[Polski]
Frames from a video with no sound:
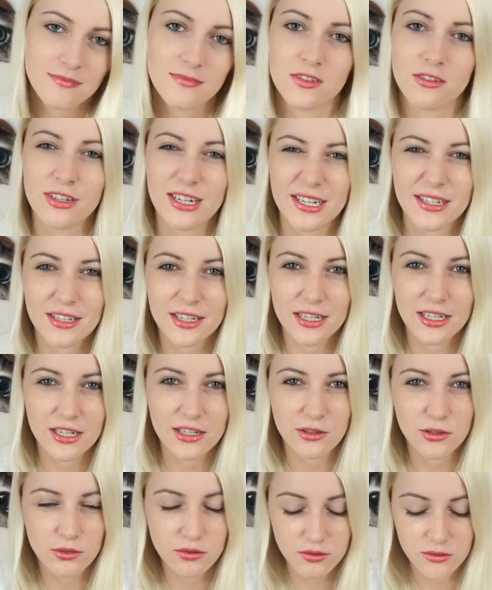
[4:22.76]
Twardy
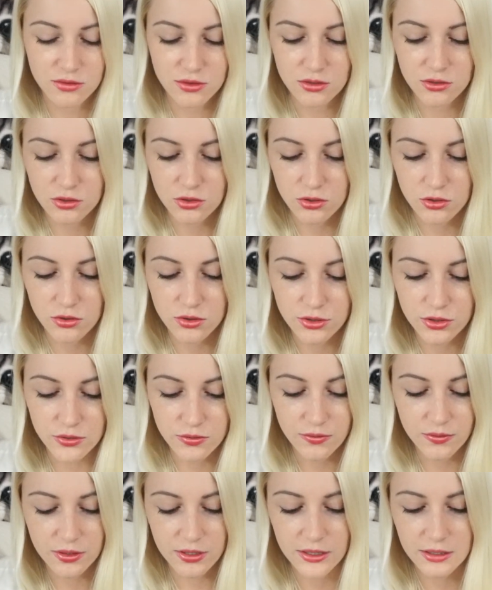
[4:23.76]
karton, ciężko go się
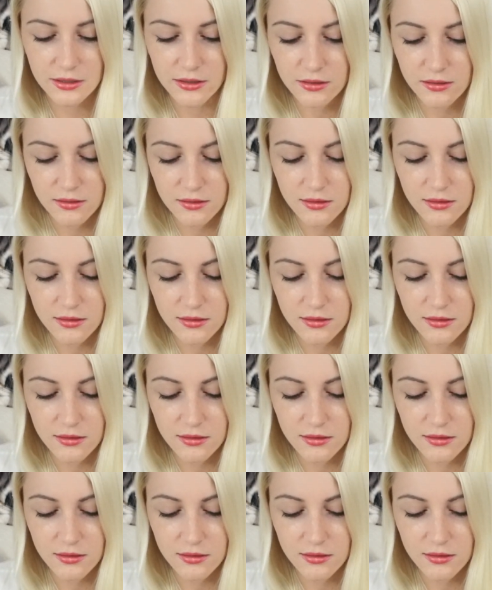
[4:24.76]
otwiera.